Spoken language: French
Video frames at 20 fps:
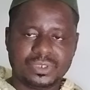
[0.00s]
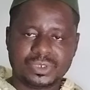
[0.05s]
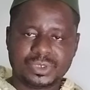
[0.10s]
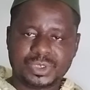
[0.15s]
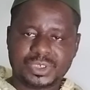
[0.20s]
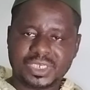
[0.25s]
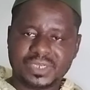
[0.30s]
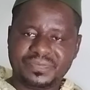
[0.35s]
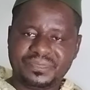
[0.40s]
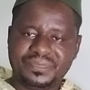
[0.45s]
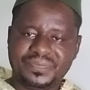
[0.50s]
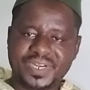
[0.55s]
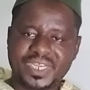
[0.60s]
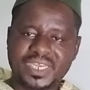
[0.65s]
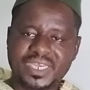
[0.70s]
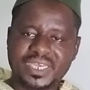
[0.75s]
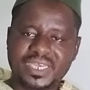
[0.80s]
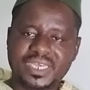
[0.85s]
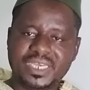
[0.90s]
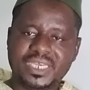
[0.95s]
Chers
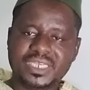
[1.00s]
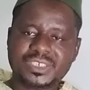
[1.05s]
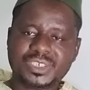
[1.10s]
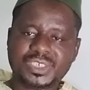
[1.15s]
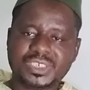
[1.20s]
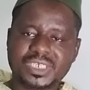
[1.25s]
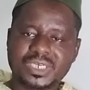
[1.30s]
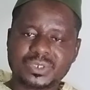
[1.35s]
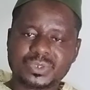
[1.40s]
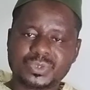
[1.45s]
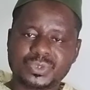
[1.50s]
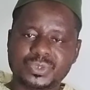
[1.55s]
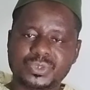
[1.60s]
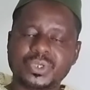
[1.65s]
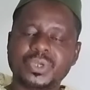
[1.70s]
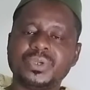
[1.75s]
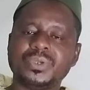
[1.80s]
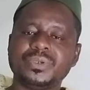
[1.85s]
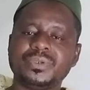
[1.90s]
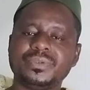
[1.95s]
frères, chères
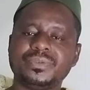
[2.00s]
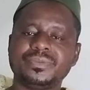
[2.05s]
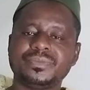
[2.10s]
sœurs,